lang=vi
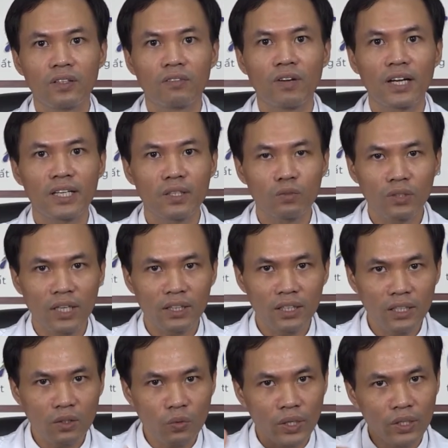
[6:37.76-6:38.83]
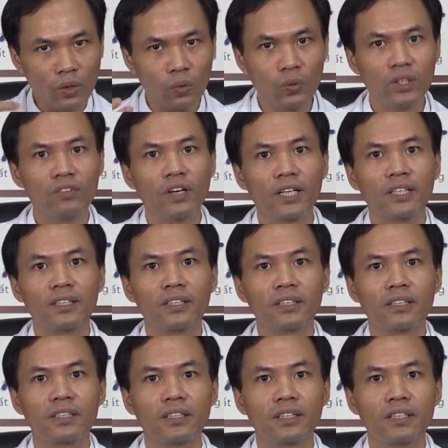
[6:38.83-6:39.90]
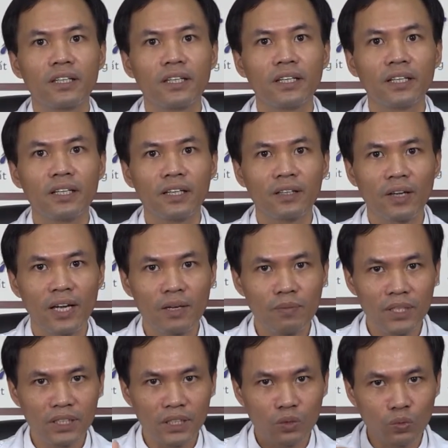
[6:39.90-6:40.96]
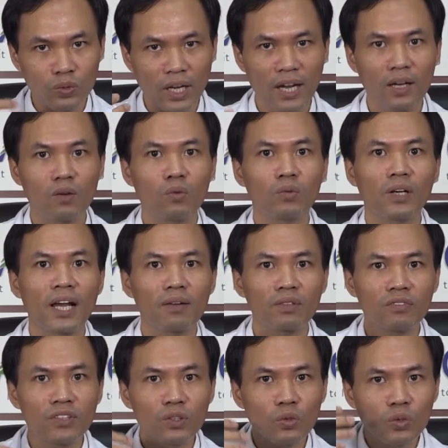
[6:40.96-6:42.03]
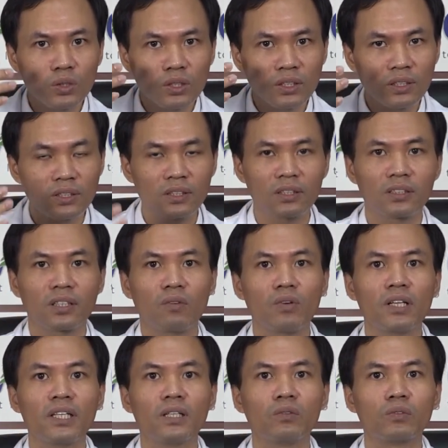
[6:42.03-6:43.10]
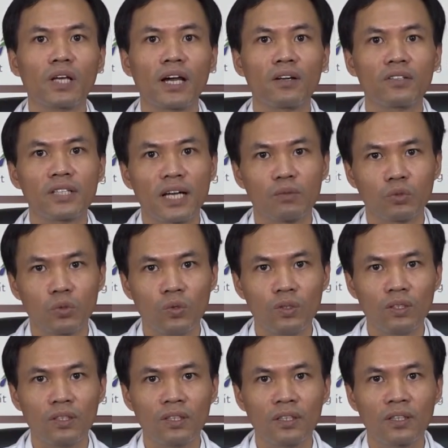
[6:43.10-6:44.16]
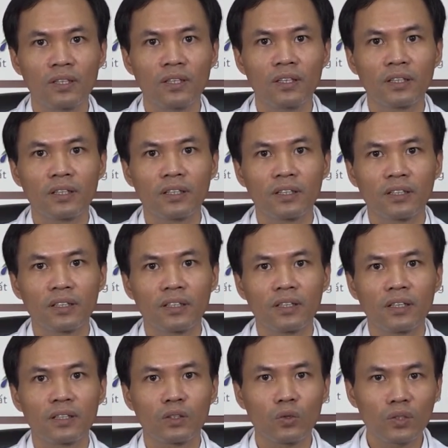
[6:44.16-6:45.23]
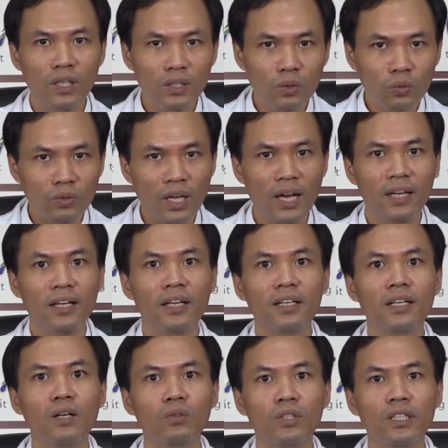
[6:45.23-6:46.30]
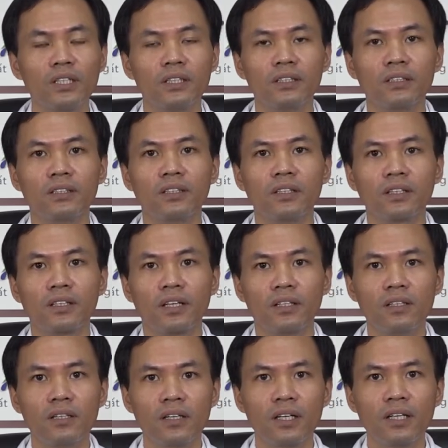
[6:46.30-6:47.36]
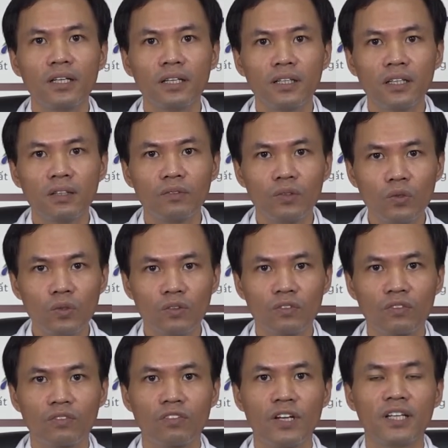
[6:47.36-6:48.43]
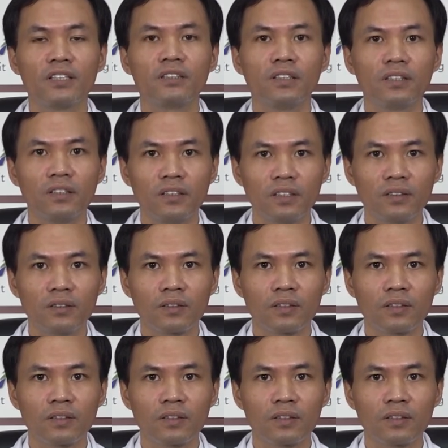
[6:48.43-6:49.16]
Và khi chúng ta tích lũy đủ như vậy thì cái hệ miễn dịch của chúng ta cũng làm cho virus trong cơ thể chúng ta nó giảm xuống. Tốt nhất chúng ta nên điều trị để đưa cái định lượng virus về dưới ngưỡng.